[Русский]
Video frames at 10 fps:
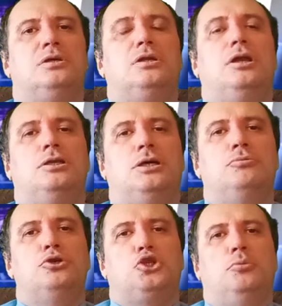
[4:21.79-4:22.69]
Для
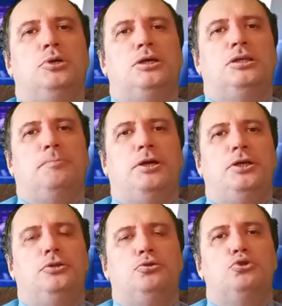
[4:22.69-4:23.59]
того, чтобы это
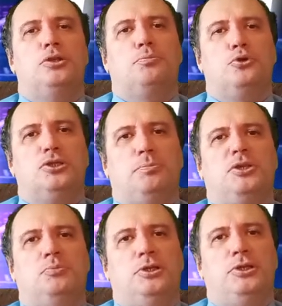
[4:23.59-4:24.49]
понять, нужно просто
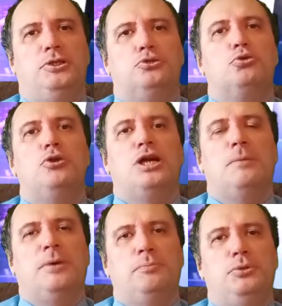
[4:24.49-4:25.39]
посмотреть, сколько
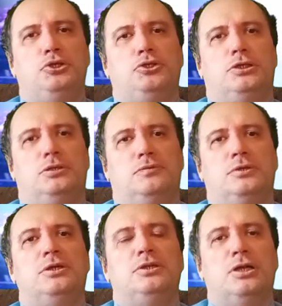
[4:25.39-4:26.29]
подписчиков
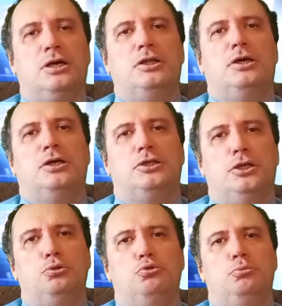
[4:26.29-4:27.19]
на каналах на
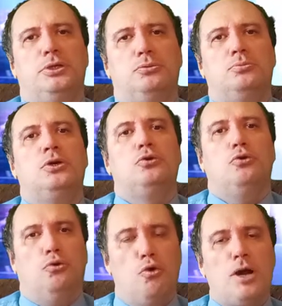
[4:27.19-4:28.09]
Ютубе
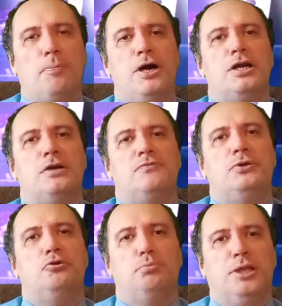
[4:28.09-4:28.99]
у КПРФ
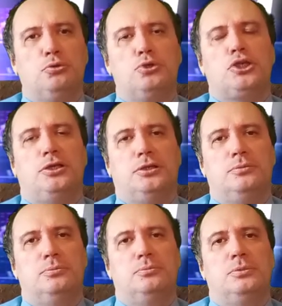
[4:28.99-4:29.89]
и у Платошкина
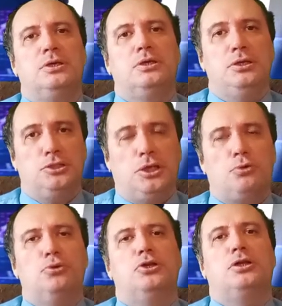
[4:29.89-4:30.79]
и
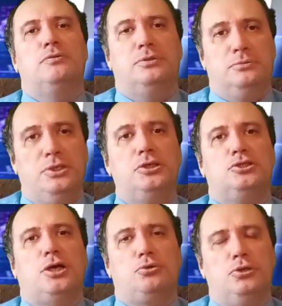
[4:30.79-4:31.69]
сторонников, их
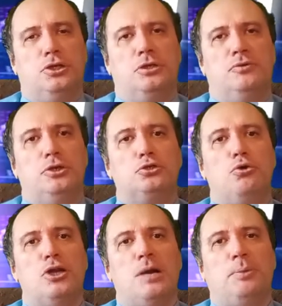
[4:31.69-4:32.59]
сторонников, и
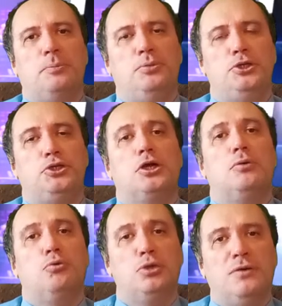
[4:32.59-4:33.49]
сколько
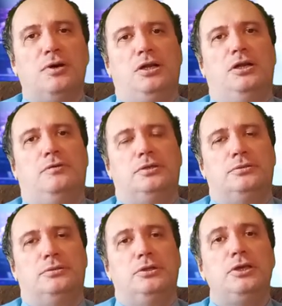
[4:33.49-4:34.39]
подписчиков у Навального
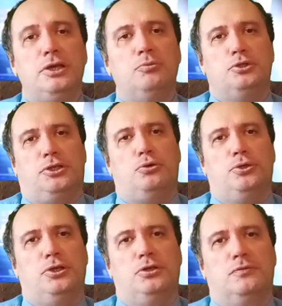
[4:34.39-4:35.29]
и его
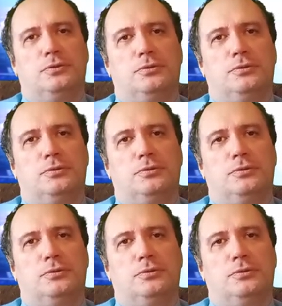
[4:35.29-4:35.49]
сторонников.